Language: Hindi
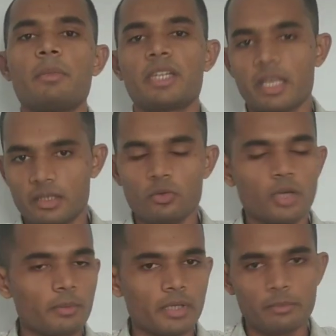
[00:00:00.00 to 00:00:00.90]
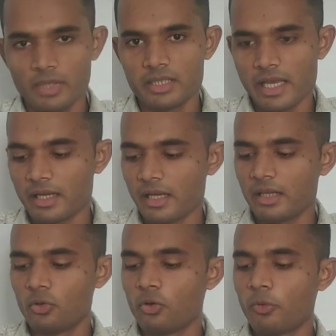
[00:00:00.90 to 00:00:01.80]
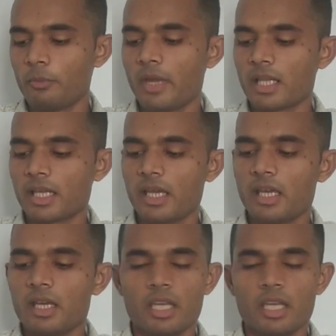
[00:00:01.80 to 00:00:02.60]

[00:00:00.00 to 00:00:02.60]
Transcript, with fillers: मिठाई की दुकान पे मिल जाएगा ये दो फॉर्म में आता है